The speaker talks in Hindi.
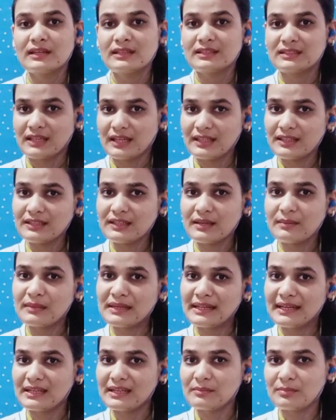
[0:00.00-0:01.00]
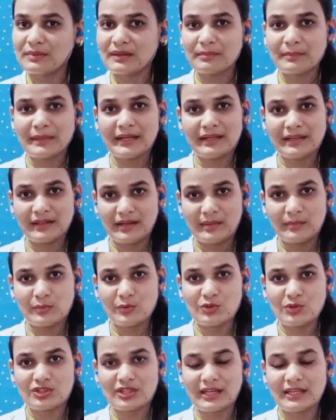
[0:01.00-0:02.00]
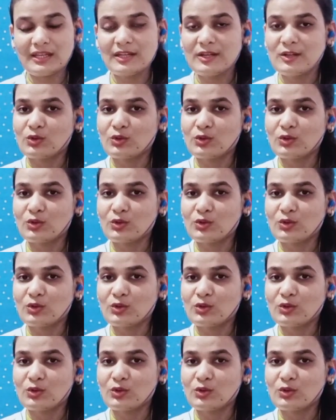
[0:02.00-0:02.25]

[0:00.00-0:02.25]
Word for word: यदि ये मिलेनिन पिगमेंट कम हो जाए